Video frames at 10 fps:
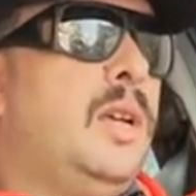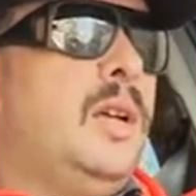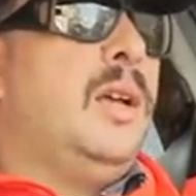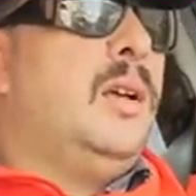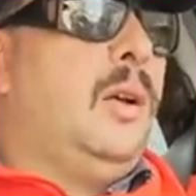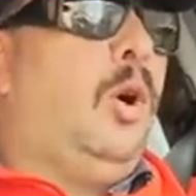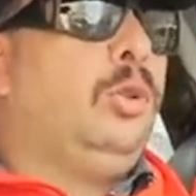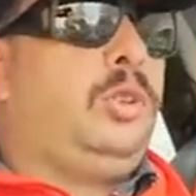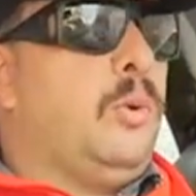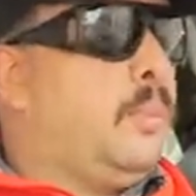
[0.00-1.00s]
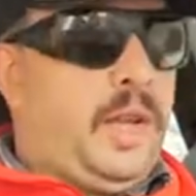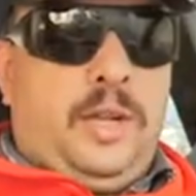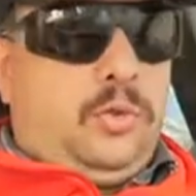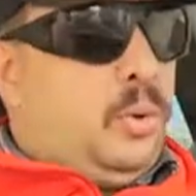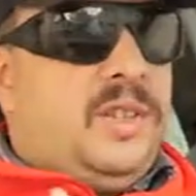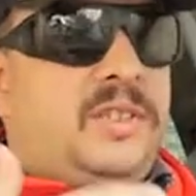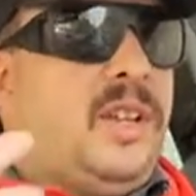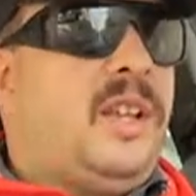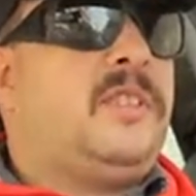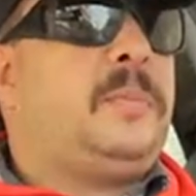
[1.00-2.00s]
uh, ottimo pregio,
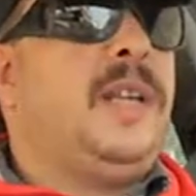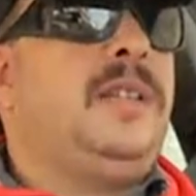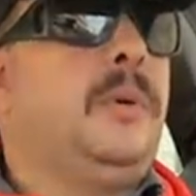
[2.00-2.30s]
questa splendida